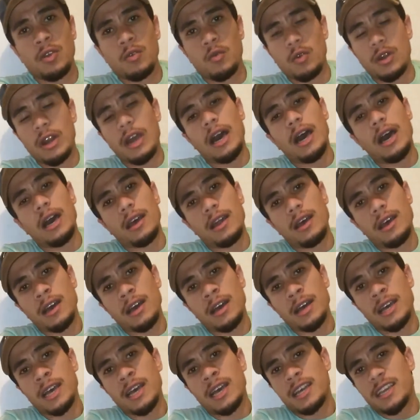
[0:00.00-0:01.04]

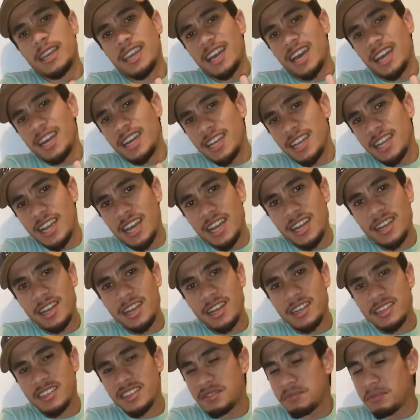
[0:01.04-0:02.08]
والاعراق كيخليك
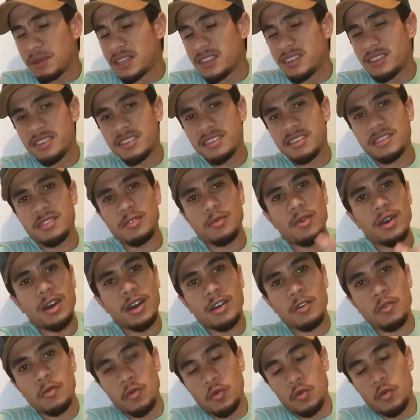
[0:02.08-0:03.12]
انك تسمع دي
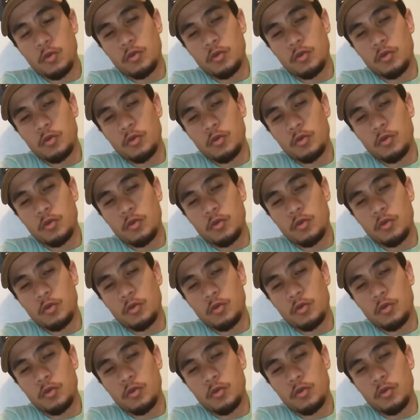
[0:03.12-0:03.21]
زيستوار